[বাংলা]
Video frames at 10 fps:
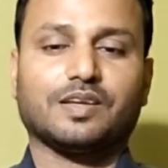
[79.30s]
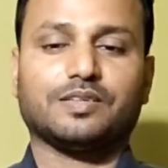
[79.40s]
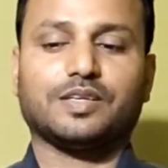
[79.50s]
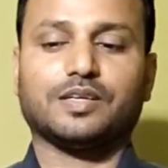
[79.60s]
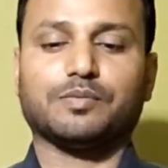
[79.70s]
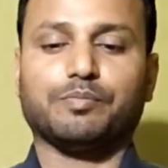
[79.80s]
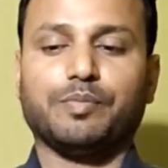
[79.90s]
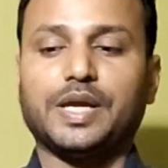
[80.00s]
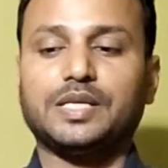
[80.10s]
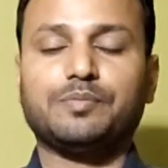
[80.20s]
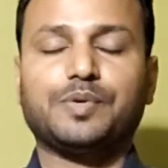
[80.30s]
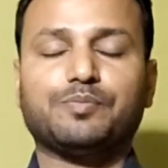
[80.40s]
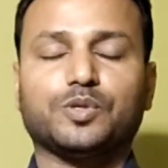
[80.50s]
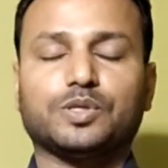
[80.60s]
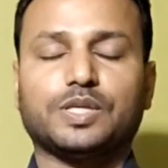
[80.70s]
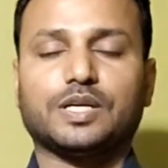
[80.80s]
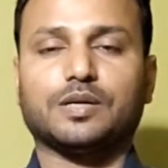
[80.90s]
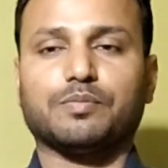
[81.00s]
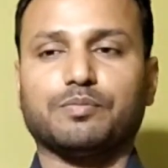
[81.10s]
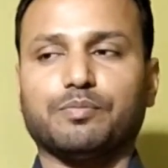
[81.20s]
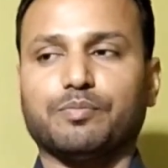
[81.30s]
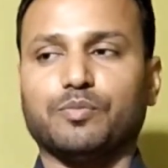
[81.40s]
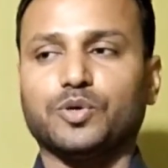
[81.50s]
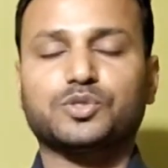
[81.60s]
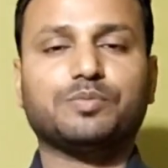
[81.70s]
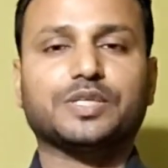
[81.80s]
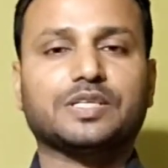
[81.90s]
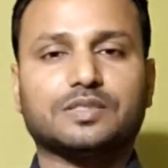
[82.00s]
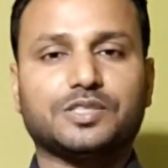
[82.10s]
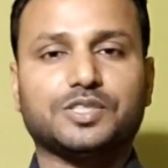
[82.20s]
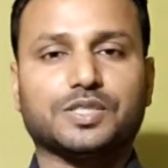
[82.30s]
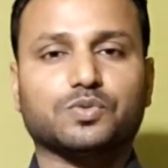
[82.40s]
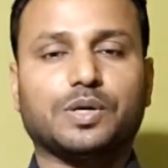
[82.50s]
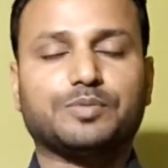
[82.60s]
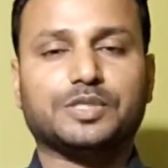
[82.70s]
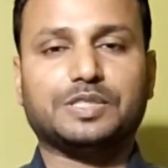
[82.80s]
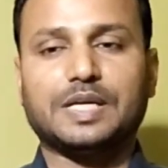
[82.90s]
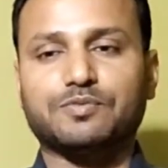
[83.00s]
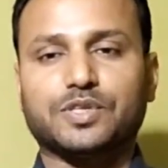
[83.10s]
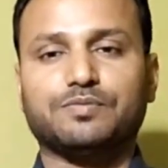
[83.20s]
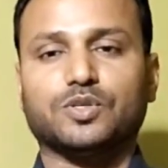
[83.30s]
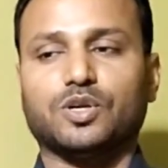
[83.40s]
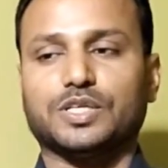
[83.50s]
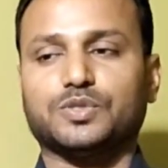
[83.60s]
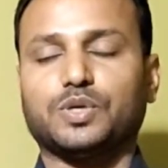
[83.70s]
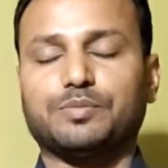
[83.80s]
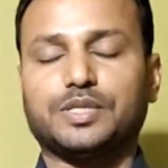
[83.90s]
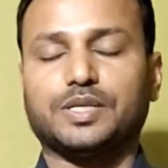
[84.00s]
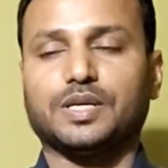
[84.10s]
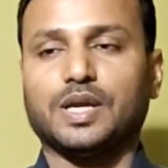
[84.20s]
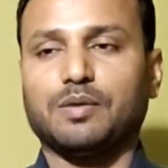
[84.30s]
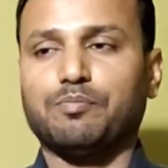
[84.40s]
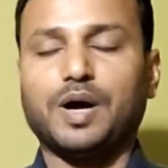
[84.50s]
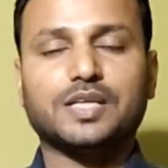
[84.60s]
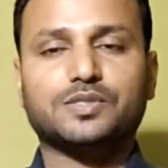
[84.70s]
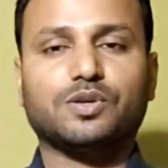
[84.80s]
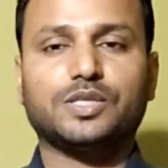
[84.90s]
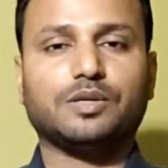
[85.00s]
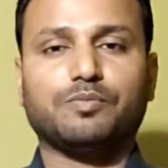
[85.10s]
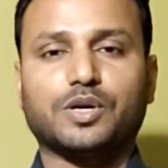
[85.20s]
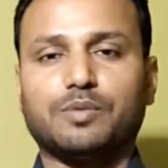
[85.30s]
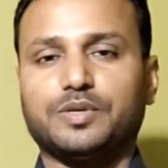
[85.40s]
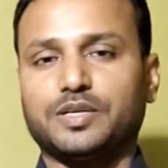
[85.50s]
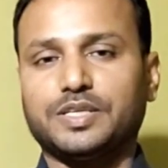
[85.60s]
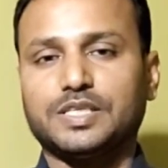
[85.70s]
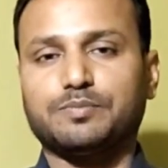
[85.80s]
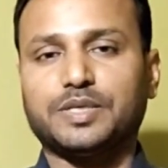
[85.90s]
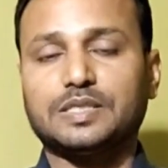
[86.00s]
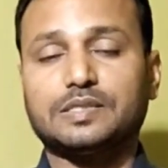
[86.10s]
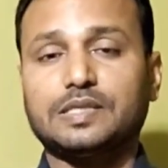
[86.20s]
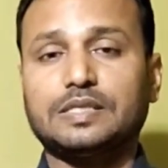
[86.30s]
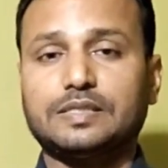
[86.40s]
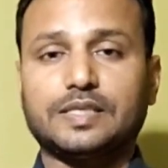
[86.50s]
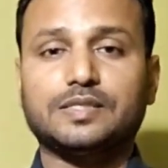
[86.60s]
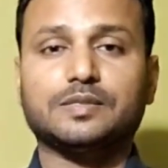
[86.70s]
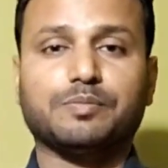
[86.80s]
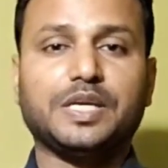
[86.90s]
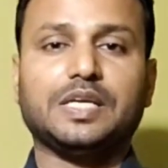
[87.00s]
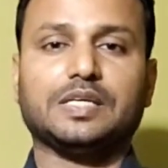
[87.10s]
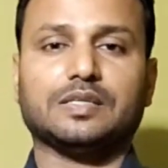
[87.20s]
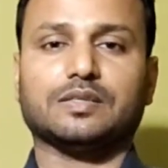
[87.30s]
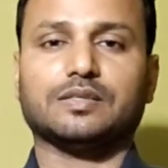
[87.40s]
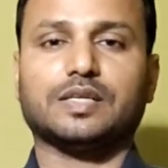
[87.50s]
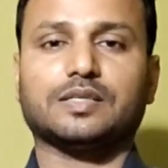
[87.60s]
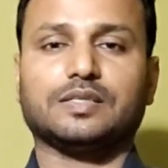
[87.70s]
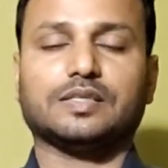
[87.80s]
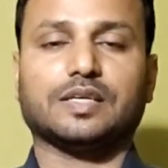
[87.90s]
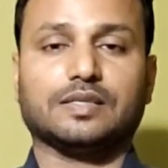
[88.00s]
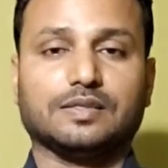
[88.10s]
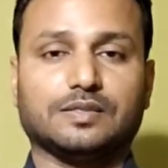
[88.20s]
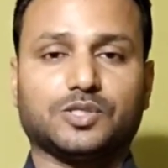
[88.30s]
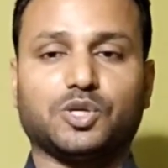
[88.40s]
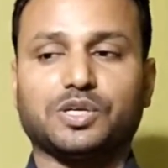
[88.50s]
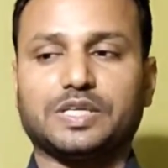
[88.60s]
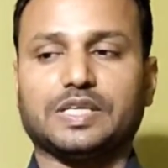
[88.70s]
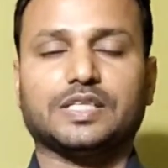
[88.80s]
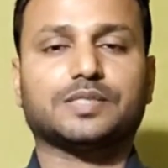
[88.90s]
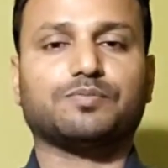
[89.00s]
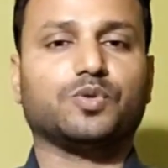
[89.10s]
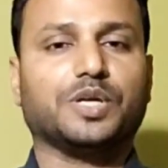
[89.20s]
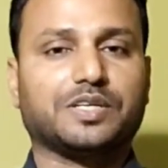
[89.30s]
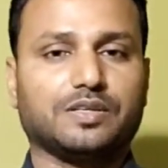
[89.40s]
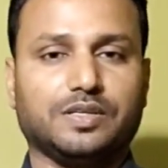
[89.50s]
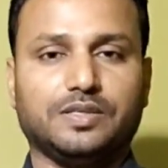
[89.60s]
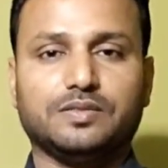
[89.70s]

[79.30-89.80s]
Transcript: there are many people, there are most of the English teachers who have the depth of knowledge, who have the vast knowledge of vocabularies, but still it doesn't mean that he can talk English fluently.